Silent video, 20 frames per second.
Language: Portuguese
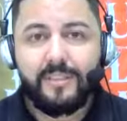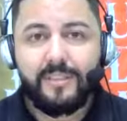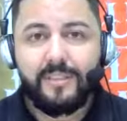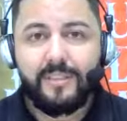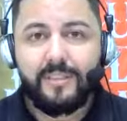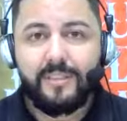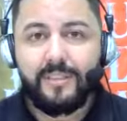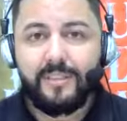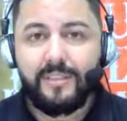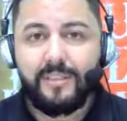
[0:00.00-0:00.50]

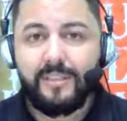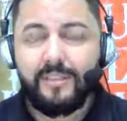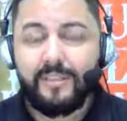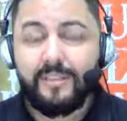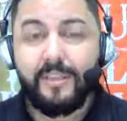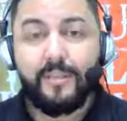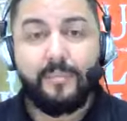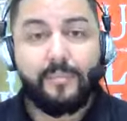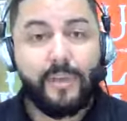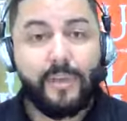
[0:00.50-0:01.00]

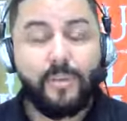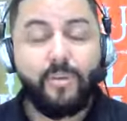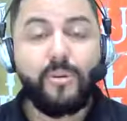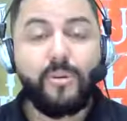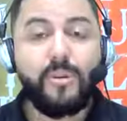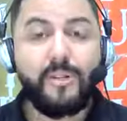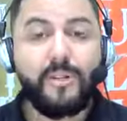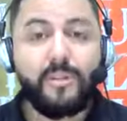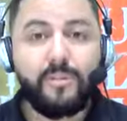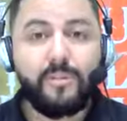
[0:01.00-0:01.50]
e também
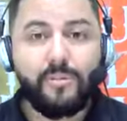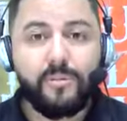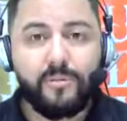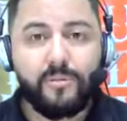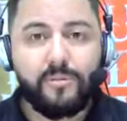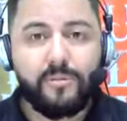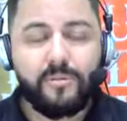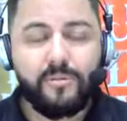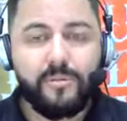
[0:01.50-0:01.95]
orando